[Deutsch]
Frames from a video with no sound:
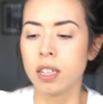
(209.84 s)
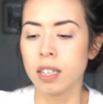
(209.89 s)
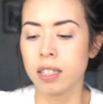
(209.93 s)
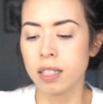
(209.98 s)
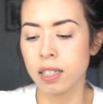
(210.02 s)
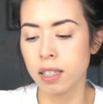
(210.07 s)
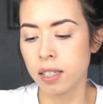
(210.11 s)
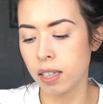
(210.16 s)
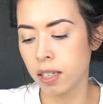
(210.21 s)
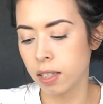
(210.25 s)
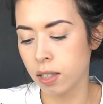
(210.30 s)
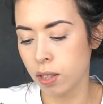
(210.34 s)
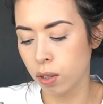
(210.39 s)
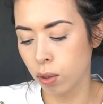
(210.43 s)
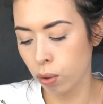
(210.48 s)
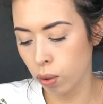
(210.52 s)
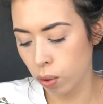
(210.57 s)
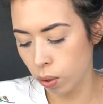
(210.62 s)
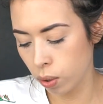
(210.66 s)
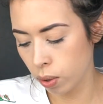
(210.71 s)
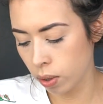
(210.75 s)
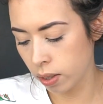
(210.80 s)
Das ist jetzt
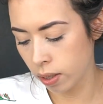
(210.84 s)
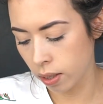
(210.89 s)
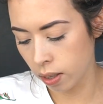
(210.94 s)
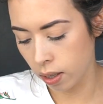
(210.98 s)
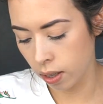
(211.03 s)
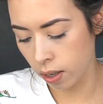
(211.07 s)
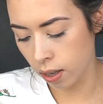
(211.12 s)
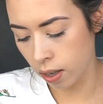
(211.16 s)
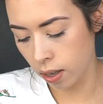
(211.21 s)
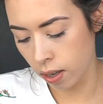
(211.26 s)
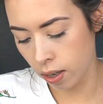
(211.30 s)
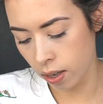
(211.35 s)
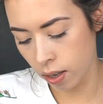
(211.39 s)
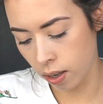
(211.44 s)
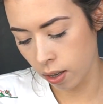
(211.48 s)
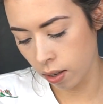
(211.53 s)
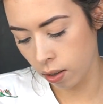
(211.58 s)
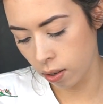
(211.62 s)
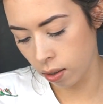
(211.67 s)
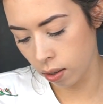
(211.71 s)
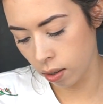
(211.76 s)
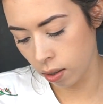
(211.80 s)
Größe
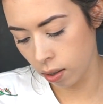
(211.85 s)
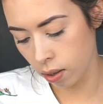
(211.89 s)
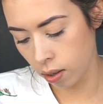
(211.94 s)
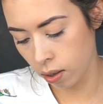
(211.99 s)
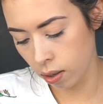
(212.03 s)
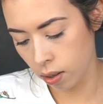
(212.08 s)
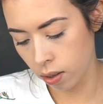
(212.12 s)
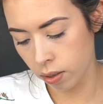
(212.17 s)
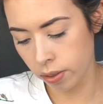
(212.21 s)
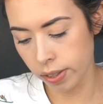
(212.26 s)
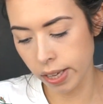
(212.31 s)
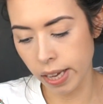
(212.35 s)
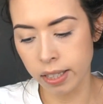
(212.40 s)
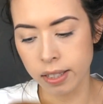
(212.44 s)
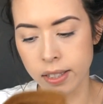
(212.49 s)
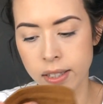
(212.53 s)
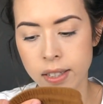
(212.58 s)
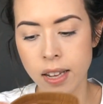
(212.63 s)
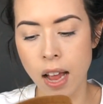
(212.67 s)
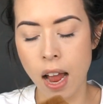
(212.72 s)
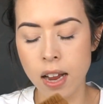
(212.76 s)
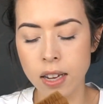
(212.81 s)
äh, äh,
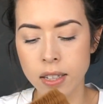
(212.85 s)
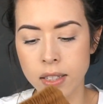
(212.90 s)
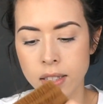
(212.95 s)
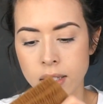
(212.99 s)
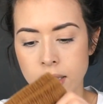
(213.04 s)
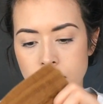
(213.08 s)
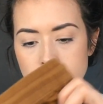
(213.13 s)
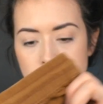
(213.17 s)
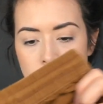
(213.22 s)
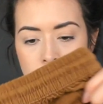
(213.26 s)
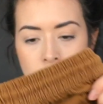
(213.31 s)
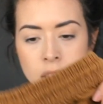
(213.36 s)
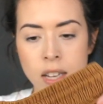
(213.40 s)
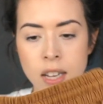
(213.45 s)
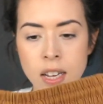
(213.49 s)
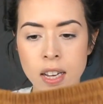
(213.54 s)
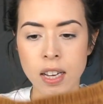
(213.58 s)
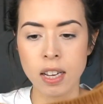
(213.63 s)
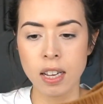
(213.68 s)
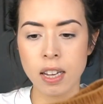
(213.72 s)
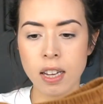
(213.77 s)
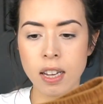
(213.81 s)
86.
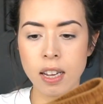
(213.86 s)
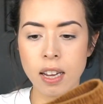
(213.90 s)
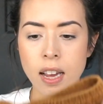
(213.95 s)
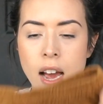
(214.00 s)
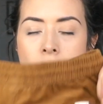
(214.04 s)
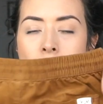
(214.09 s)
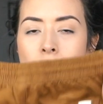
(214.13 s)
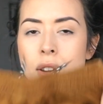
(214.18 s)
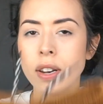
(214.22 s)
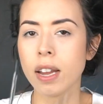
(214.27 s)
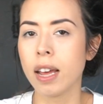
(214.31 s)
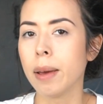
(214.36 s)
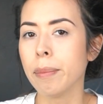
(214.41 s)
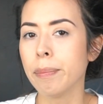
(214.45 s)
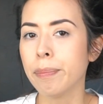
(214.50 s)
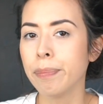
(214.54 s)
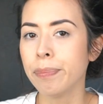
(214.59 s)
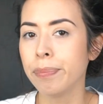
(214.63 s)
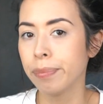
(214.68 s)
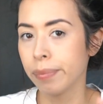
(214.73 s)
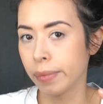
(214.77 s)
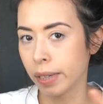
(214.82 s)
H&M,
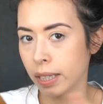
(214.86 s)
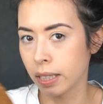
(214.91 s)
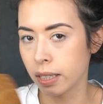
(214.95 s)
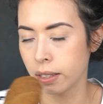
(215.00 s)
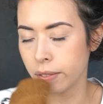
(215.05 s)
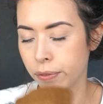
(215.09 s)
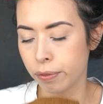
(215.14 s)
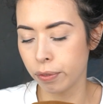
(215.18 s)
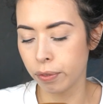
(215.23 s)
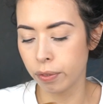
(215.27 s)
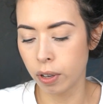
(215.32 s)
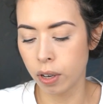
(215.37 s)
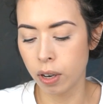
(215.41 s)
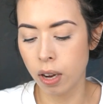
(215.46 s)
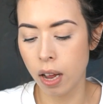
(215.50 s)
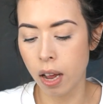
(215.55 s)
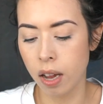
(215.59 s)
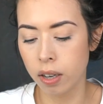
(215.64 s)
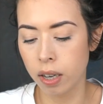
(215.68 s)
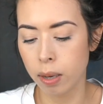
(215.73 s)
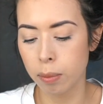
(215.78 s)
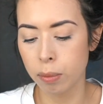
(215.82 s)
das von
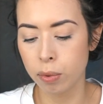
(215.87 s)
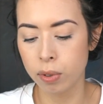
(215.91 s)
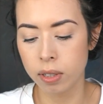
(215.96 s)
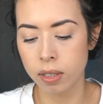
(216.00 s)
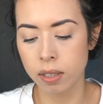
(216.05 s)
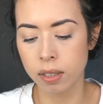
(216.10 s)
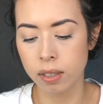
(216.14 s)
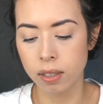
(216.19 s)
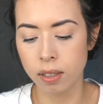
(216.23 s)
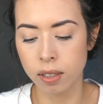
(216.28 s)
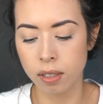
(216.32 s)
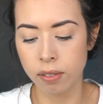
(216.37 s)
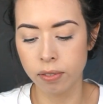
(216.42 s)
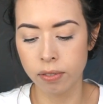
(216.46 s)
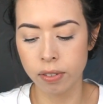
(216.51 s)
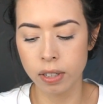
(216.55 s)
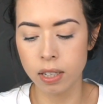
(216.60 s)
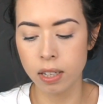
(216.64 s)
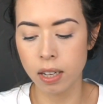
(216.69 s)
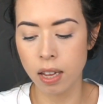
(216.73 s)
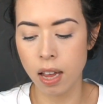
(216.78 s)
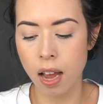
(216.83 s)
H&M und ich
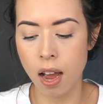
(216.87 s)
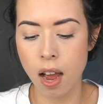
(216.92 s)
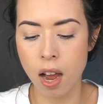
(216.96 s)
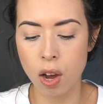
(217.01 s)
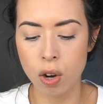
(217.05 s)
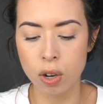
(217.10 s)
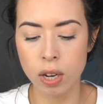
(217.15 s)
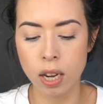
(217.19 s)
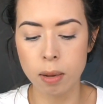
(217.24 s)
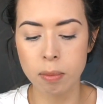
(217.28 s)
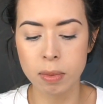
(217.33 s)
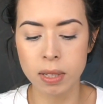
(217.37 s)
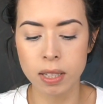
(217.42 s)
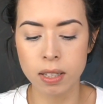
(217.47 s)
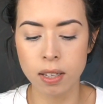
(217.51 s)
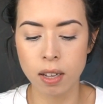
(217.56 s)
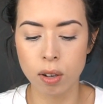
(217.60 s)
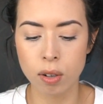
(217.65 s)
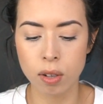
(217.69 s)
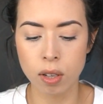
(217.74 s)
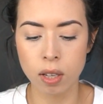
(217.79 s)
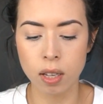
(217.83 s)
finde ja H&M
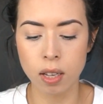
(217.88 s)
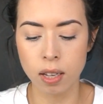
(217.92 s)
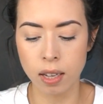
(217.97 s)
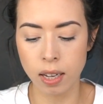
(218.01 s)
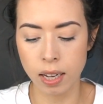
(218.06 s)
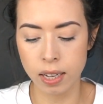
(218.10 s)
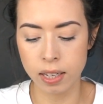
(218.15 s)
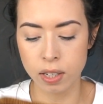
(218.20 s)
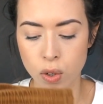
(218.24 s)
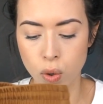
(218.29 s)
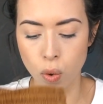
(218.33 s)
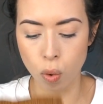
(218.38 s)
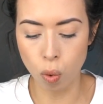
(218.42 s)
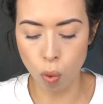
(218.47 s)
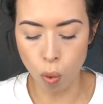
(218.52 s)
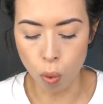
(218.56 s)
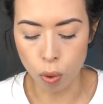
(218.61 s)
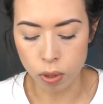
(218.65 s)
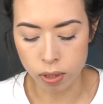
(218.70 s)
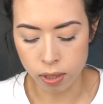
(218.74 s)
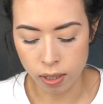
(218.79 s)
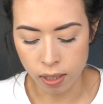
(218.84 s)
ist auch recht
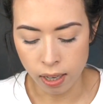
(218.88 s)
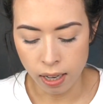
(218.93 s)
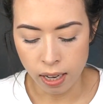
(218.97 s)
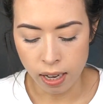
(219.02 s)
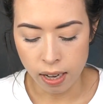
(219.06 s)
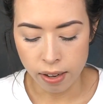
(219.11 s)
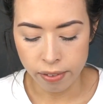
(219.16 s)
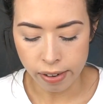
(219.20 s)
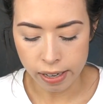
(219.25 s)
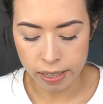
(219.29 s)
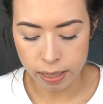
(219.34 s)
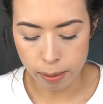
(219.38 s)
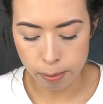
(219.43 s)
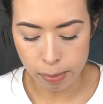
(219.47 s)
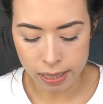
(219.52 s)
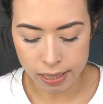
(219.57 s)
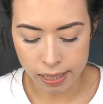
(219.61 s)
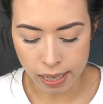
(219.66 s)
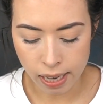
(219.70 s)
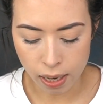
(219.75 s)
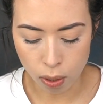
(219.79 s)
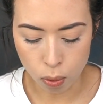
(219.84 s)
groß. Fällt
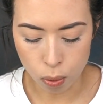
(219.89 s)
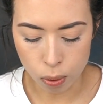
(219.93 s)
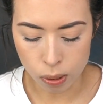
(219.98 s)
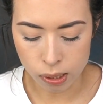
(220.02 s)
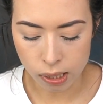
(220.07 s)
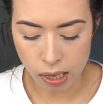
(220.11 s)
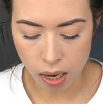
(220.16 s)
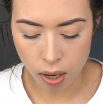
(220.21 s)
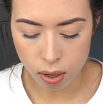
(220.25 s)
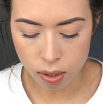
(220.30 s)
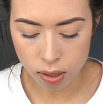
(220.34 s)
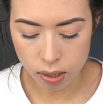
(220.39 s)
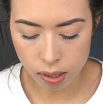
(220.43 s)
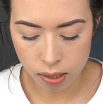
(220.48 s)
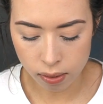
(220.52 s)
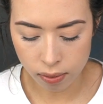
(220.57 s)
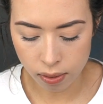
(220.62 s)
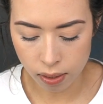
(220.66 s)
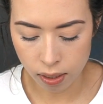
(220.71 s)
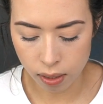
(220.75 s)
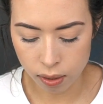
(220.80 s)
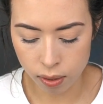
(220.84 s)
immer sehr groß aus,
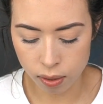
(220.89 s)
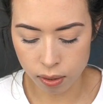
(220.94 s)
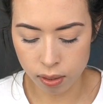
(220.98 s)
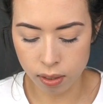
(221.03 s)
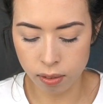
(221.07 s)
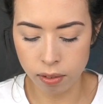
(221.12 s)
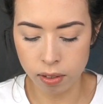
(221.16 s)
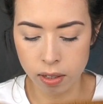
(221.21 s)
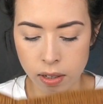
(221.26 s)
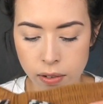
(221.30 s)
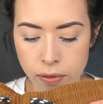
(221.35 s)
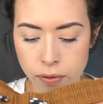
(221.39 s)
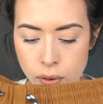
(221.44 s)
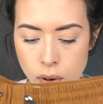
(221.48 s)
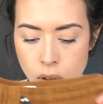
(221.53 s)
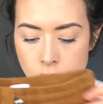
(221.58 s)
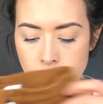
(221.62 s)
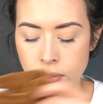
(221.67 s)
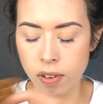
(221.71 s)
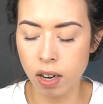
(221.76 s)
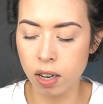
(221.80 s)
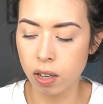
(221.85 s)
deswegen also die
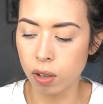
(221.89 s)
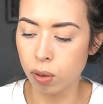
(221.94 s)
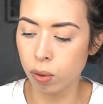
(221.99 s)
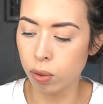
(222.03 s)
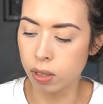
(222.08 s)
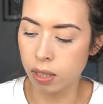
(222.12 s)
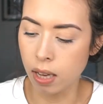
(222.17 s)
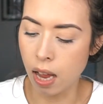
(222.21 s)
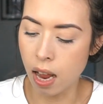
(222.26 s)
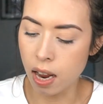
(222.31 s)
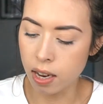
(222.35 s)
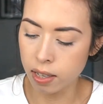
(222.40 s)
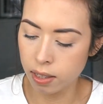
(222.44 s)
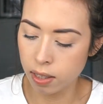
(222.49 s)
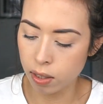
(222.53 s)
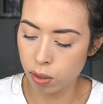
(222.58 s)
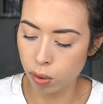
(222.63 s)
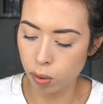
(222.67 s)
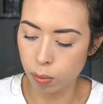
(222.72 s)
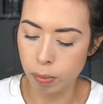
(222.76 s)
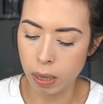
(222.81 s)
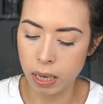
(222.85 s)
davor waren Größe
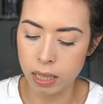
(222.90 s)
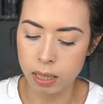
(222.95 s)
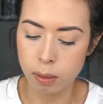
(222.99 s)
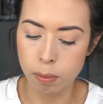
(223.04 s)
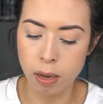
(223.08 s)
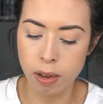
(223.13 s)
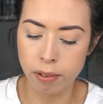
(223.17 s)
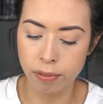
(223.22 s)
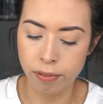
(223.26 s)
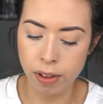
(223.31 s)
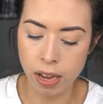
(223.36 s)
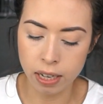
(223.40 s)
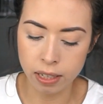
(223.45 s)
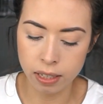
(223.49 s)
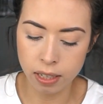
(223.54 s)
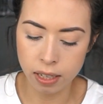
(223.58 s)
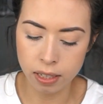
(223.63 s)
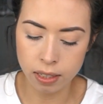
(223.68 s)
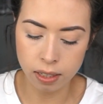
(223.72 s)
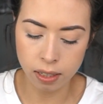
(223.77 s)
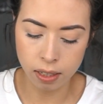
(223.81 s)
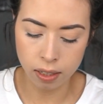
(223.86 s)
80 und passt perfekt
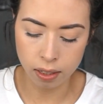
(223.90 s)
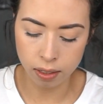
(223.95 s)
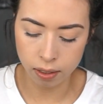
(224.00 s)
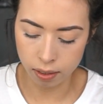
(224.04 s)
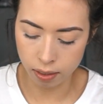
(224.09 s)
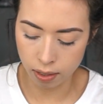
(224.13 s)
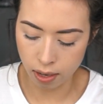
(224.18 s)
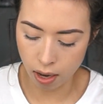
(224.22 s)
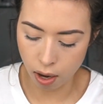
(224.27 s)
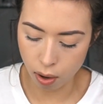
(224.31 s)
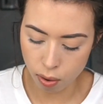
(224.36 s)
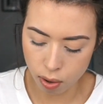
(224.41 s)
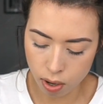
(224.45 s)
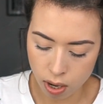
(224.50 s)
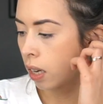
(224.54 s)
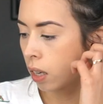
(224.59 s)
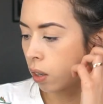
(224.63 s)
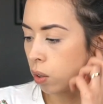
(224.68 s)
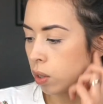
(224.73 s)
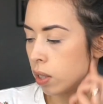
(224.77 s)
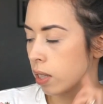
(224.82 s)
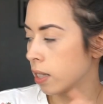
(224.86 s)
jetzt, genau.
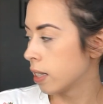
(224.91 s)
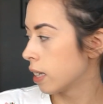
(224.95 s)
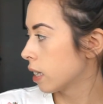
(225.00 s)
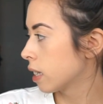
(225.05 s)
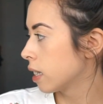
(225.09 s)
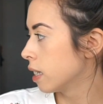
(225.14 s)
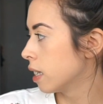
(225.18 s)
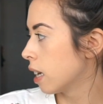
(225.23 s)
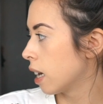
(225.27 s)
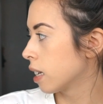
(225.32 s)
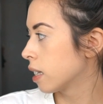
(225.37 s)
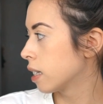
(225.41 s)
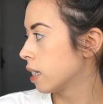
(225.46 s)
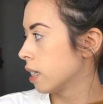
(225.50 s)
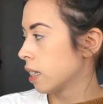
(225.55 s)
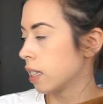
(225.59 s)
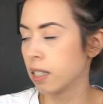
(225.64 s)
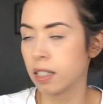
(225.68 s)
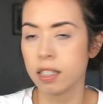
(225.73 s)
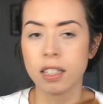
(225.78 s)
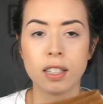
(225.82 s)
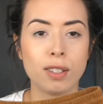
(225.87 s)
Größe
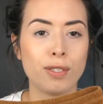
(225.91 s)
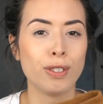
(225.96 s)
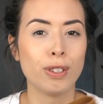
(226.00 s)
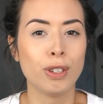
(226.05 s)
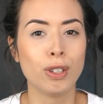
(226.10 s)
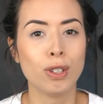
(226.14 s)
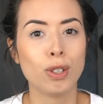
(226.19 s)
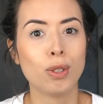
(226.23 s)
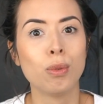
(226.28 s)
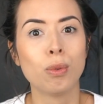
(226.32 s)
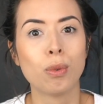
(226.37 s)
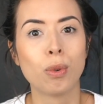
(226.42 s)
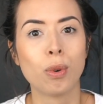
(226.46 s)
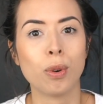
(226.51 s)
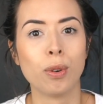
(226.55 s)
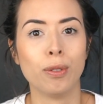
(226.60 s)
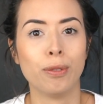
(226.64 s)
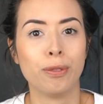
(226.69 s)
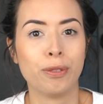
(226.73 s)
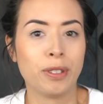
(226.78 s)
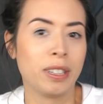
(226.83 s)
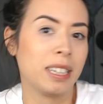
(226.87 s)
86 ist jetzt für die
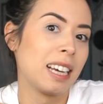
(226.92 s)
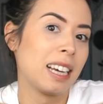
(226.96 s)
Zukunft